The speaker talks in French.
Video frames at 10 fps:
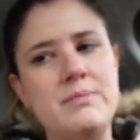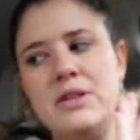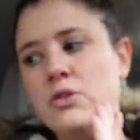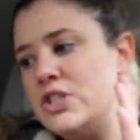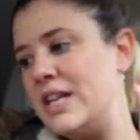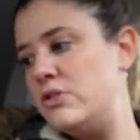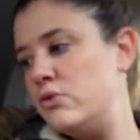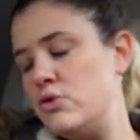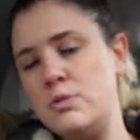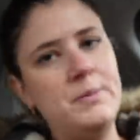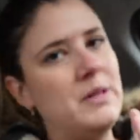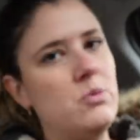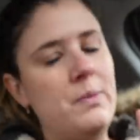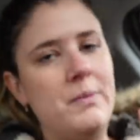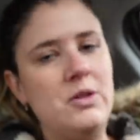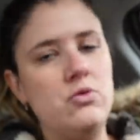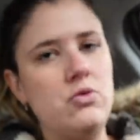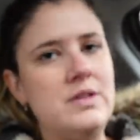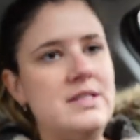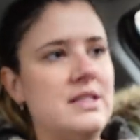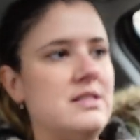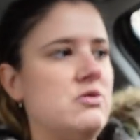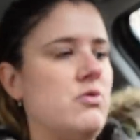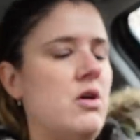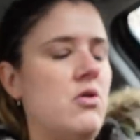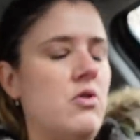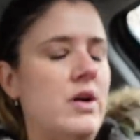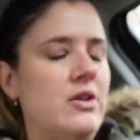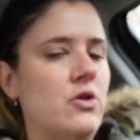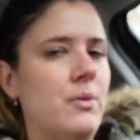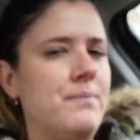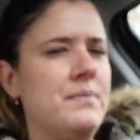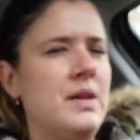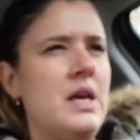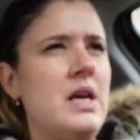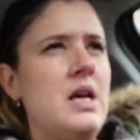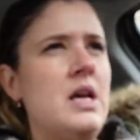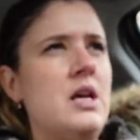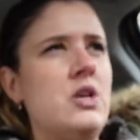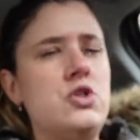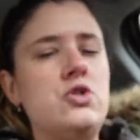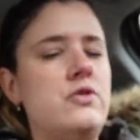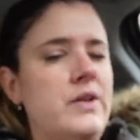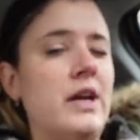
Maintenant que j'ai la tenue, je peux peut-être me permettre de trouver des accessoires euh, ailleurs. Je vais y